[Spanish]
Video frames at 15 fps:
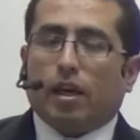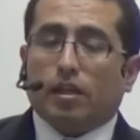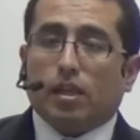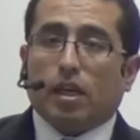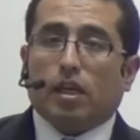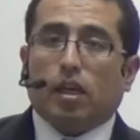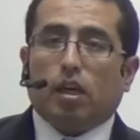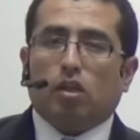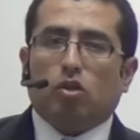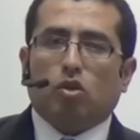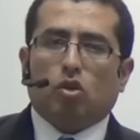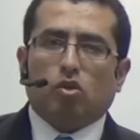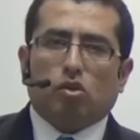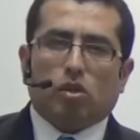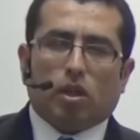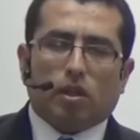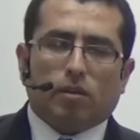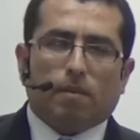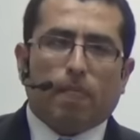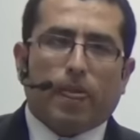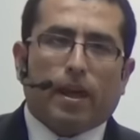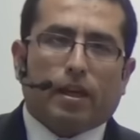Es aquí
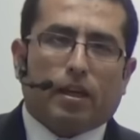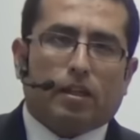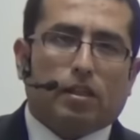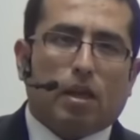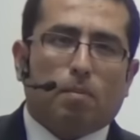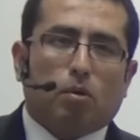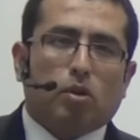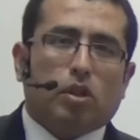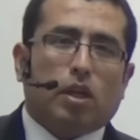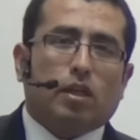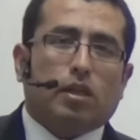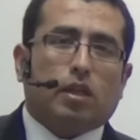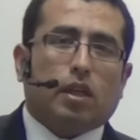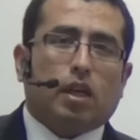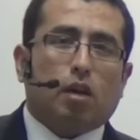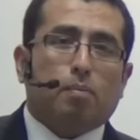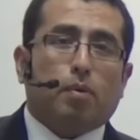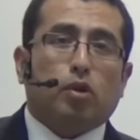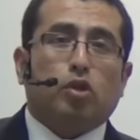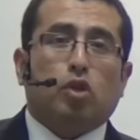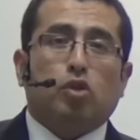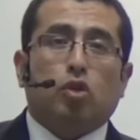entonces que estamos ante el
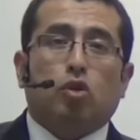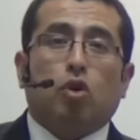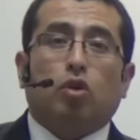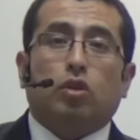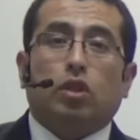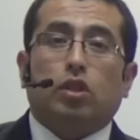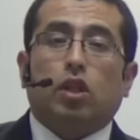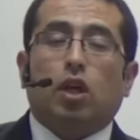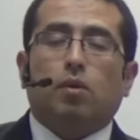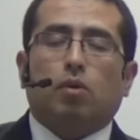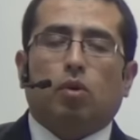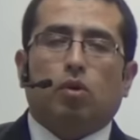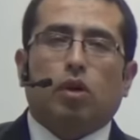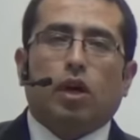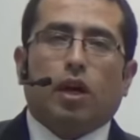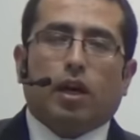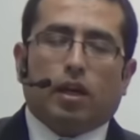proceso cognitivo